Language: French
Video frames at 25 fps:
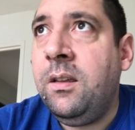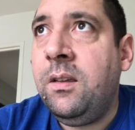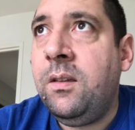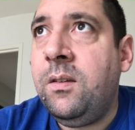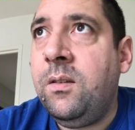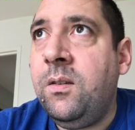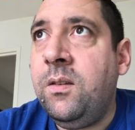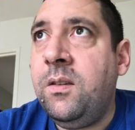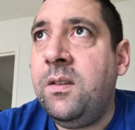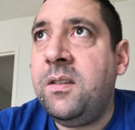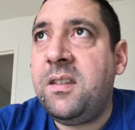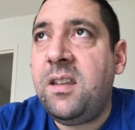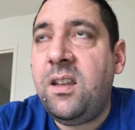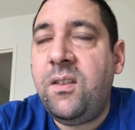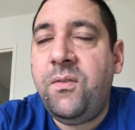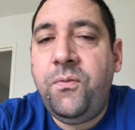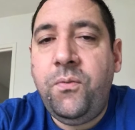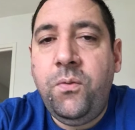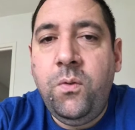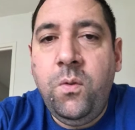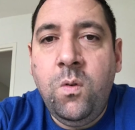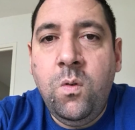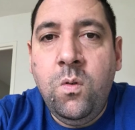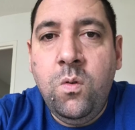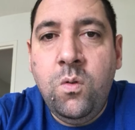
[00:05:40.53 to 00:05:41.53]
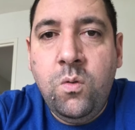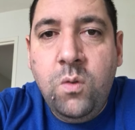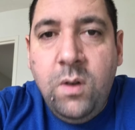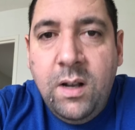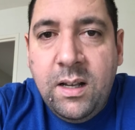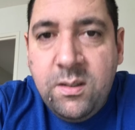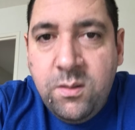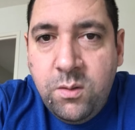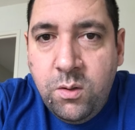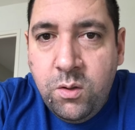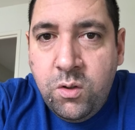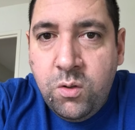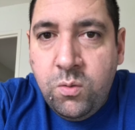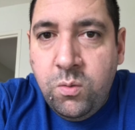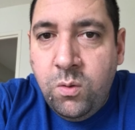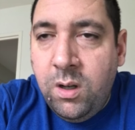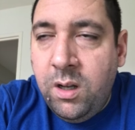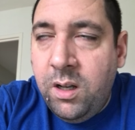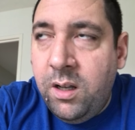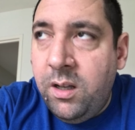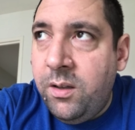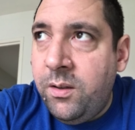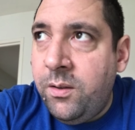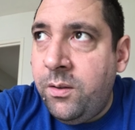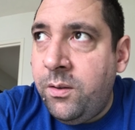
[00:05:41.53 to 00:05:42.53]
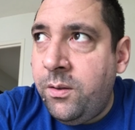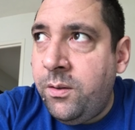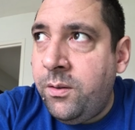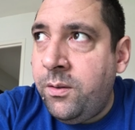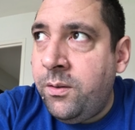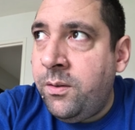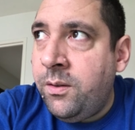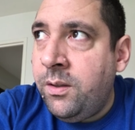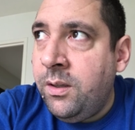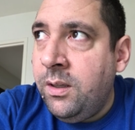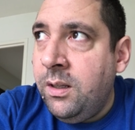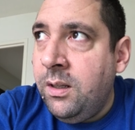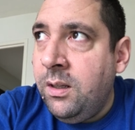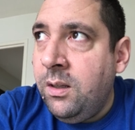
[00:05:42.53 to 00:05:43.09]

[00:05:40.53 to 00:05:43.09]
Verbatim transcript: euh, infos ou quoi que ce soit, euh,